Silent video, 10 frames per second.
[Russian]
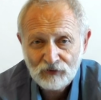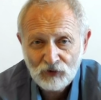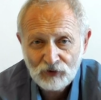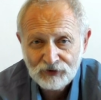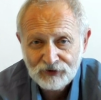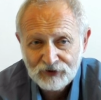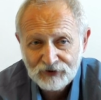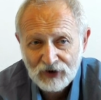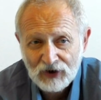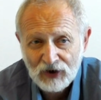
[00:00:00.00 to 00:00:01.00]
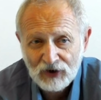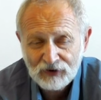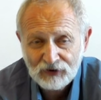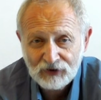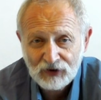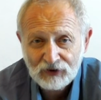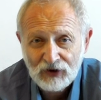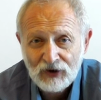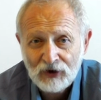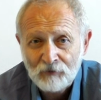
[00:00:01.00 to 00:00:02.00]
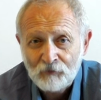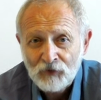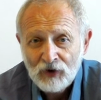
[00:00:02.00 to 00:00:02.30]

его состояние и так далее –